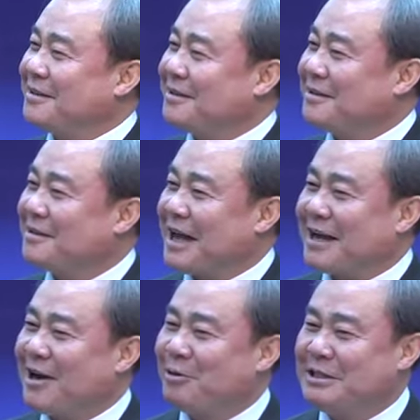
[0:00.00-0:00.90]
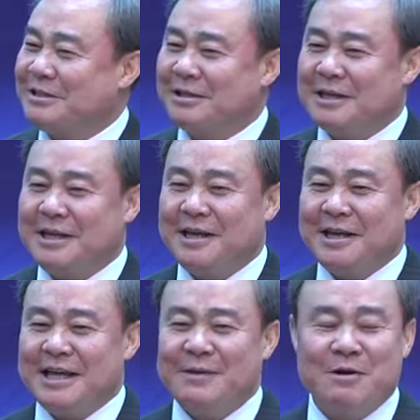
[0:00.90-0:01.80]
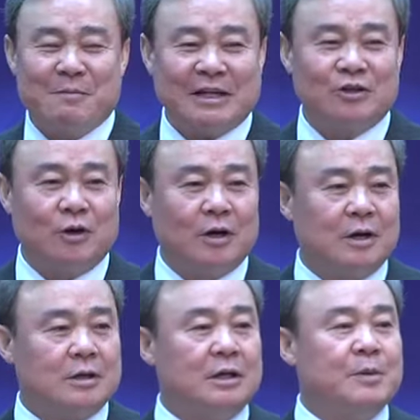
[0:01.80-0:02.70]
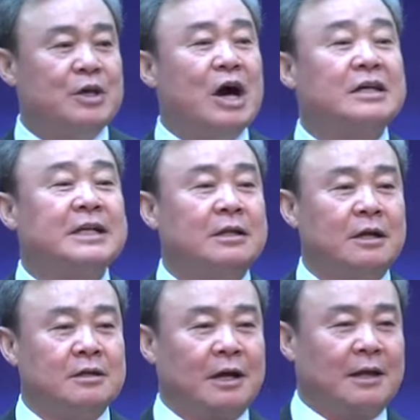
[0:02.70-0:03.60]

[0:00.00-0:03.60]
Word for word: 가까워지더니 입을 맞춰. 그러면 여학생들 어떻게 하냐?